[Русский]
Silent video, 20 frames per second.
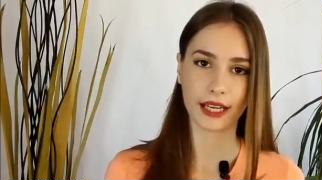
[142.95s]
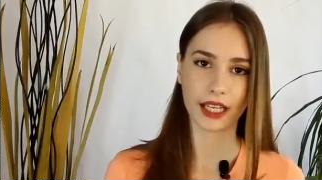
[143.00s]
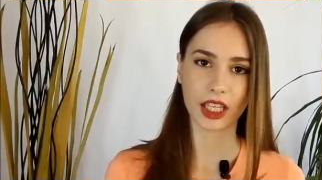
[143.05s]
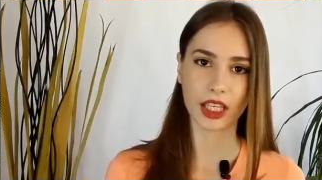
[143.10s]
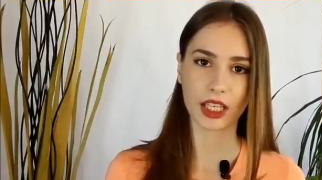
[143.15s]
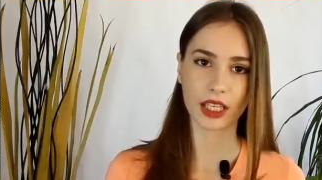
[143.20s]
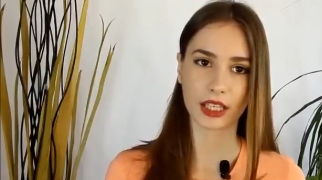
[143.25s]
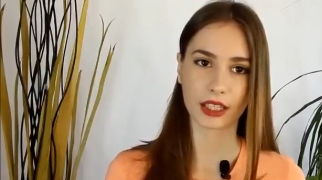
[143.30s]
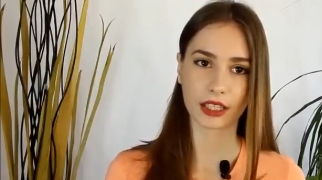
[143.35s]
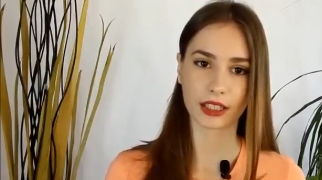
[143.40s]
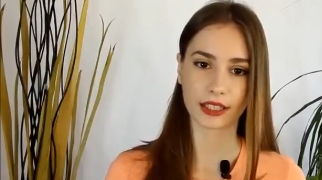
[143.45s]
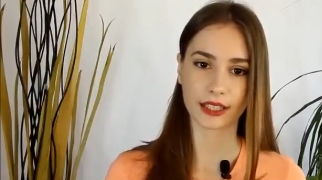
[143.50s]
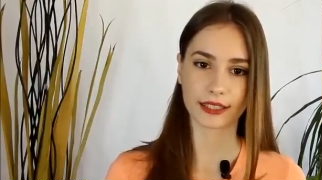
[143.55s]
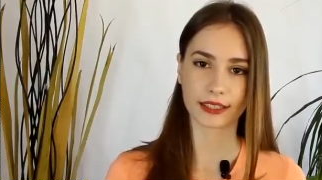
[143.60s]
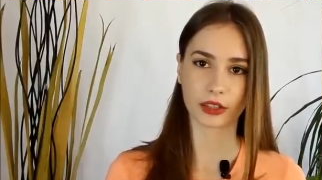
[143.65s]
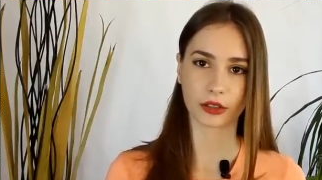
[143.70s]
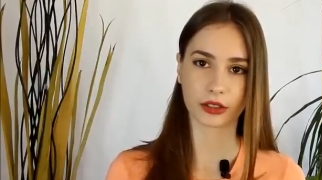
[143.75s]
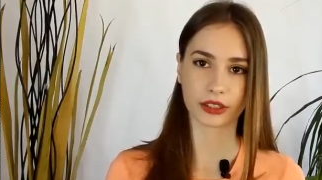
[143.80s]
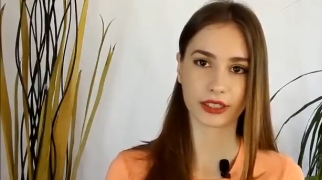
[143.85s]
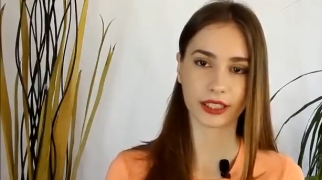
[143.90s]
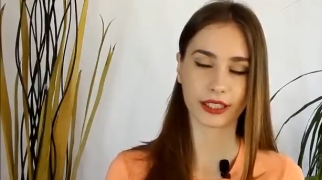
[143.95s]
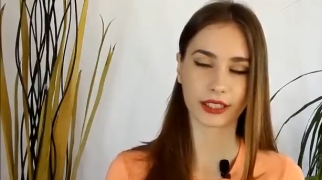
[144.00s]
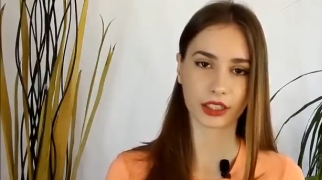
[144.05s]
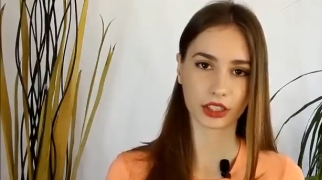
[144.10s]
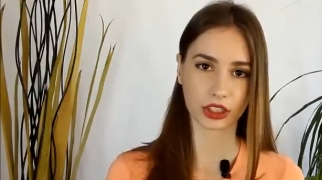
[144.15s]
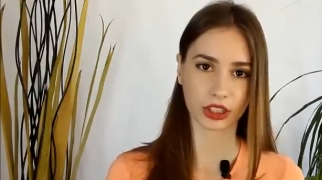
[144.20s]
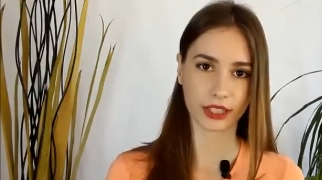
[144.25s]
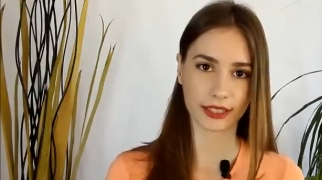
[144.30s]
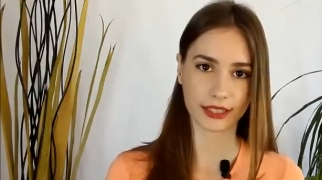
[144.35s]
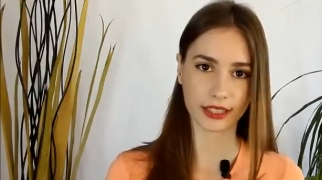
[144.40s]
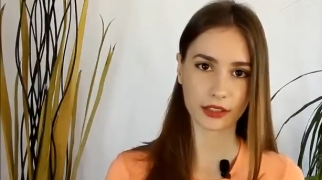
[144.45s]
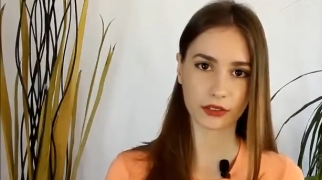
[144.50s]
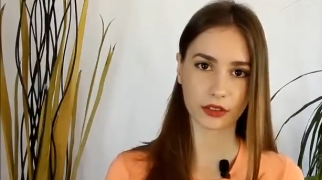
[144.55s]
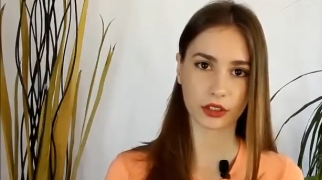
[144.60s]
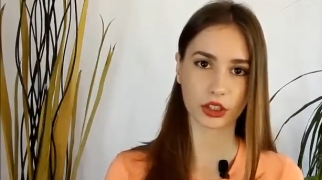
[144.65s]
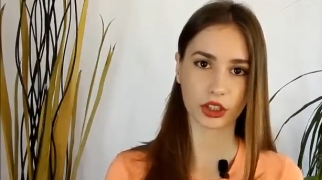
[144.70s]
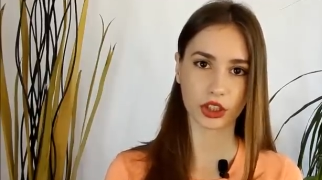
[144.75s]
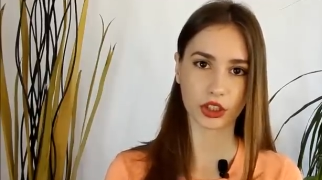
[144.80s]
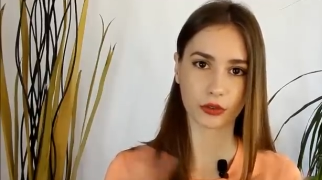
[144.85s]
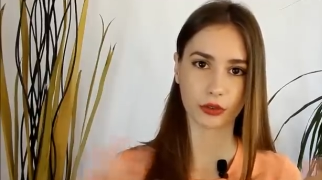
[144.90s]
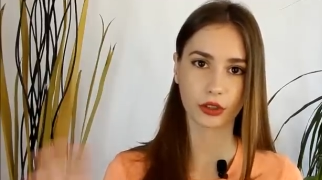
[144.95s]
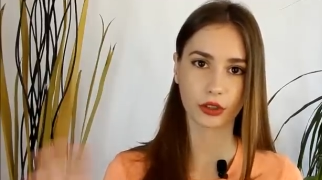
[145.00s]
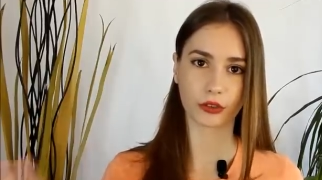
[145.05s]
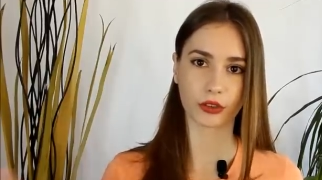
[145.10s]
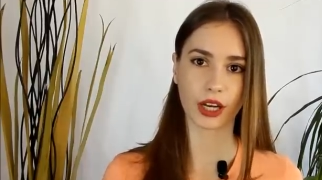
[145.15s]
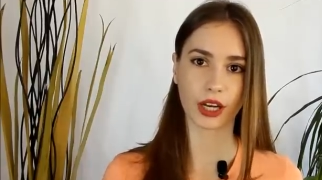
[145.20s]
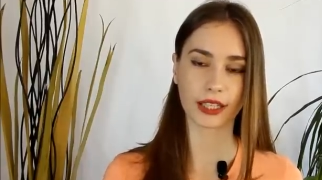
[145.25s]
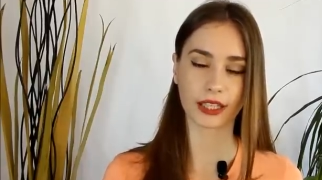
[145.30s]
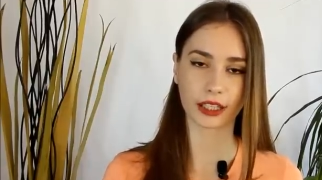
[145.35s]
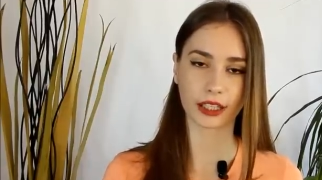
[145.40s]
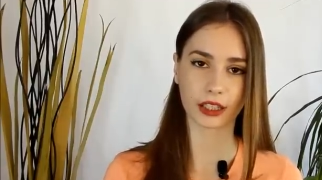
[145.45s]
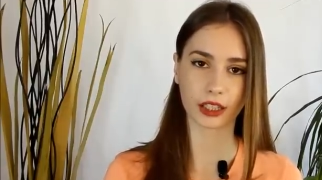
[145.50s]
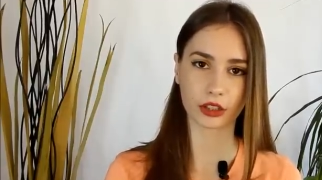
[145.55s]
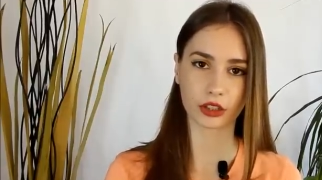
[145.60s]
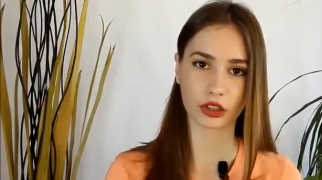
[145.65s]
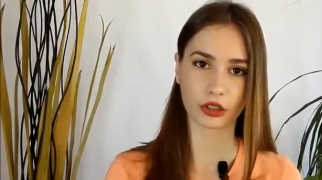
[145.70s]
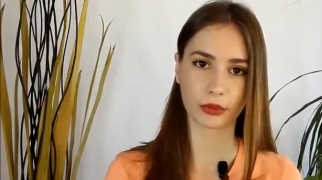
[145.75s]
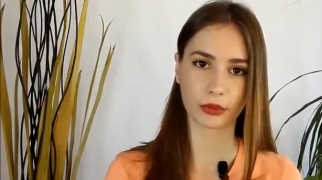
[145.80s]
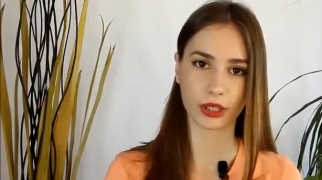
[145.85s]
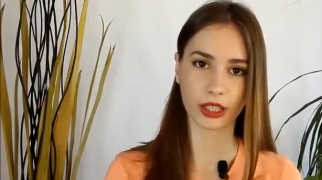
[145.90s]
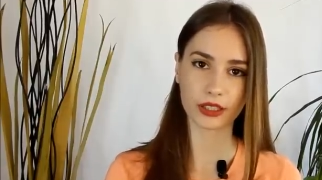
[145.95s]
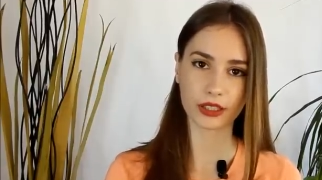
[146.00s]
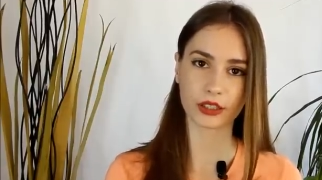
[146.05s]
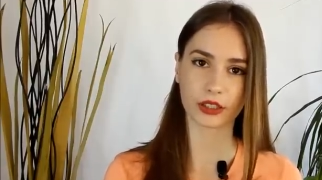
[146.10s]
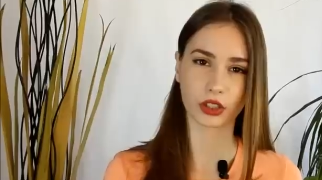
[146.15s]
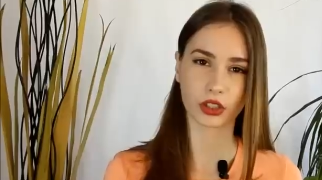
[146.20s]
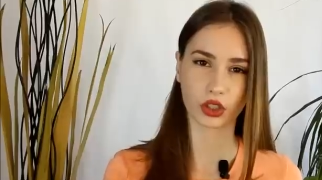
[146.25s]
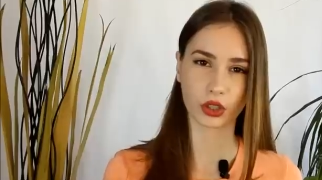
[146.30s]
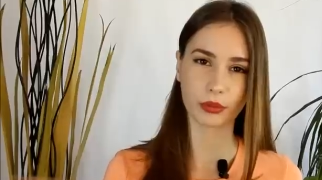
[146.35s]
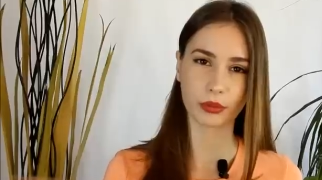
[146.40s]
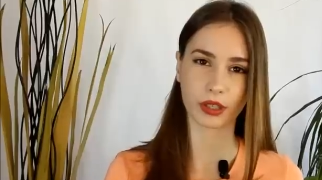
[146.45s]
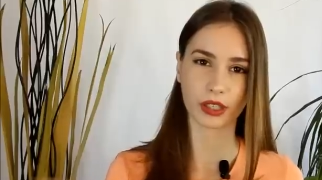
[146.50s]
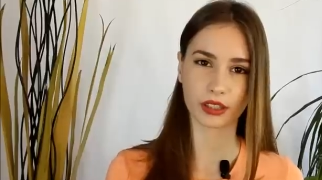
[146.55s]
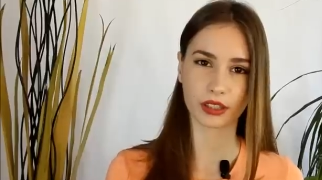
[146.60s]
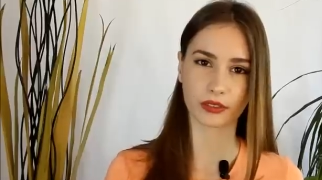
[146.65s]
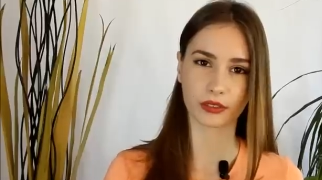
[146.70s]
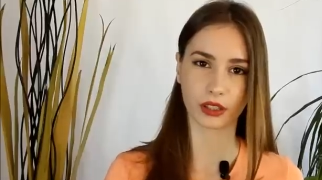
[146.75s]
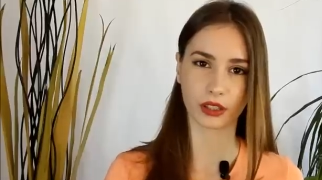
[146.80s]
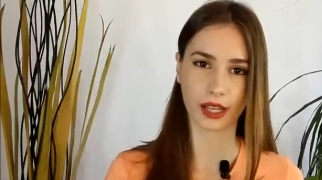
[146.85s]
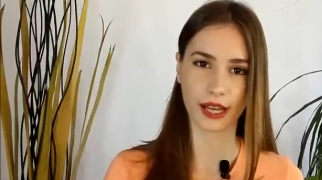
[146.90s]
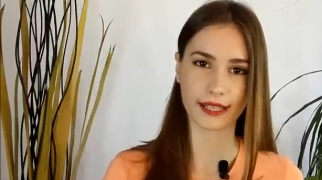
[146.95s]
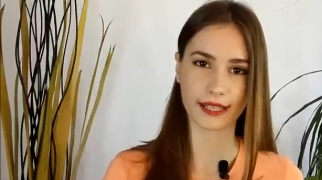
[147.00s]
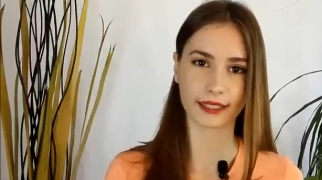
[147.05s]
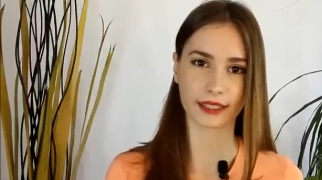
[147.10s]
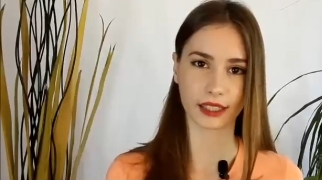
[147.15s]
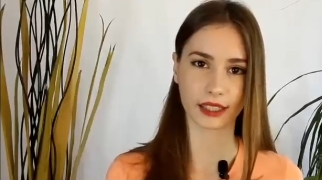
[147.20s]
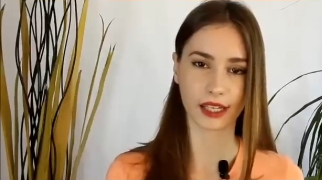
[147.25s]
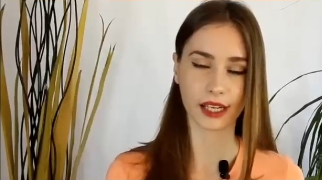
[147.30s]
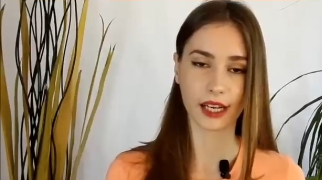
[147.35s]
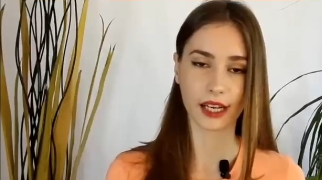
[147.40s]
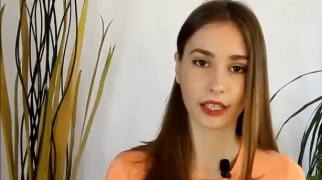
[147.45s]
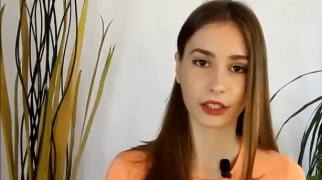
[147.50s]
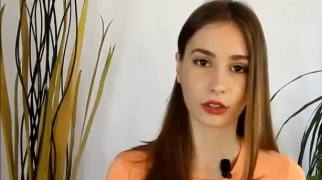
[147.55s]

И если он стоит на штативе, ничего и в кадре не должно меняться, кроме этого лазера.